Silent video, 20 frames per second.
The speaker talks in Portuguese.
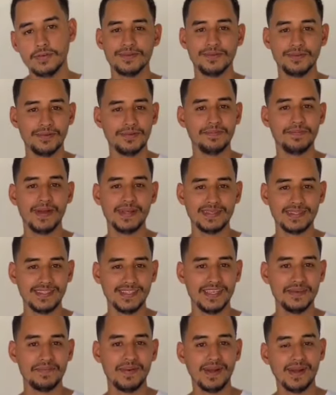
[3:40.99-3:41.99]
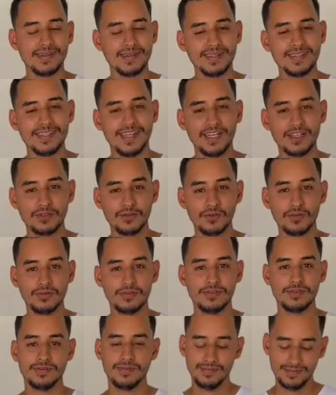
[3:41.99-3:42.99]
Estou passando aqui para agradecer a
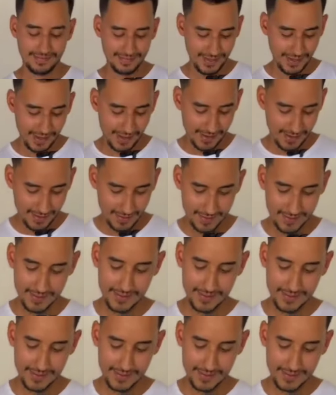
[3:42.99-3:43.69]
todos, tá?